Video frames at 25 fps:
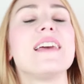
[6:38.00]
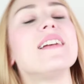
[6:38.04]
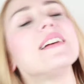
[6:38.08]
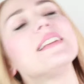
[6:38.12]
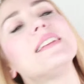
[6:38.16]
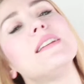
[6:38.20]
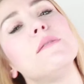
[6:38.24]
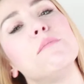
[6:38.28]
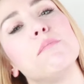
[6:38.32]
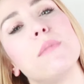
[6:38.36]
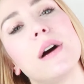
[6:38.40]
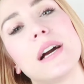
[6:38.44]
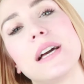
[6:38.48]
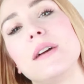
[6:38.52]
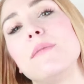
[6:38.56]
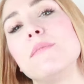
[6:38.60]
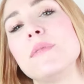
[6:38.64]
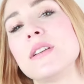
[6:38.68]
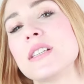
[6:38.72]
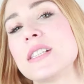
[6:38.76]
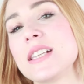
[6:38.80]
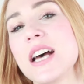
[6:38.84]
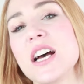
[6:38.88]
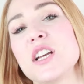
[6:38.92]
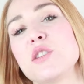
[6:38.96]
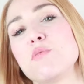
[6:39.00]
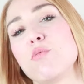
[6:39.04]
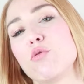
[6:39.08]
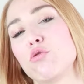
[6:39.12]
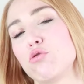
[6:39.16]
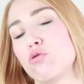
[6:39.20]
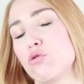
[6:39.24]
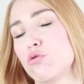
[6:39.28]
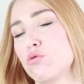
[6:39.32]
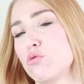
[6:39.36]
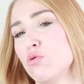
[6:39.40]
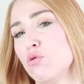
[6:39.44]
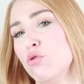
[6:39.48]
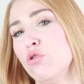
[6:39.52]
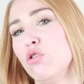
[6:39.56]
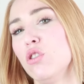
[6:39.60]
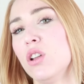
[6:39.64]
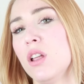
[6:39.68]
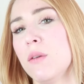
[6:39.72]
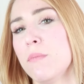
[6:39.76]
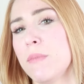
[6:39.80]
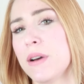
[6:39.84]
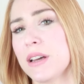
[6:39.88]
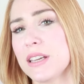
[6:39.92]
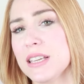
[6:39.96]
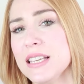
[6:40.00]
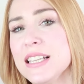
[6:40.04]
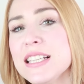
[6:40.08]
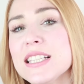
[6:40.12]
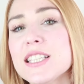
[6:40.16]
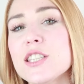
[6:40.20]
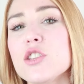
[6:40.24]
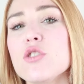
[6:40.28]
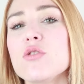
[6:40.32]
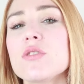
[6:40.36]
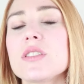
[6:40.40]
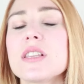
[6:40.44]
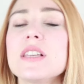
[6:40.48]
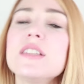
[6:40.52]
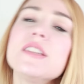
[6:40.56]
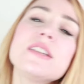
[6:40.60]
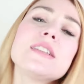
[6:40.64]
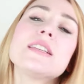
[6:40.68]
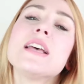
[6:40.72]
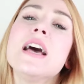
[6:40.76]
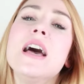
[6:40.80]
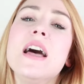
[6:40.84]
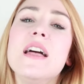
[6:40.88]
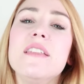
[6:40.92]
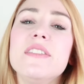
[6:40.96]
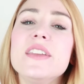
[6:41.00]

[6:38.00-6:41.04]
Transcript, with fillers: keratin bakımı, saç botoksu uygulamak istiyorsanız